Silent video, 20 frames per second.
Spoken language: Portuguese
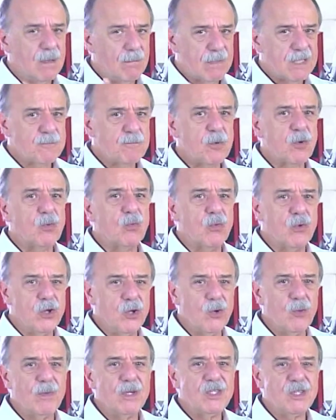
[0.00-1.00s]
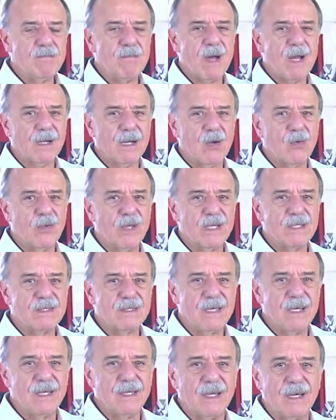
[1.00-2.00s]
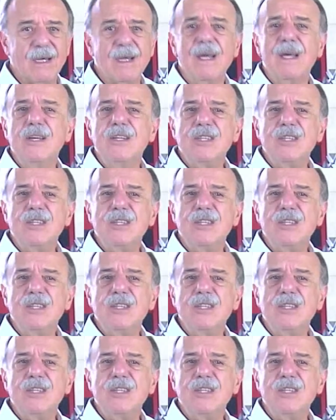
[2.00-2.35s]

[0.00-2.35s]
Mas procure uma de marca conhecida,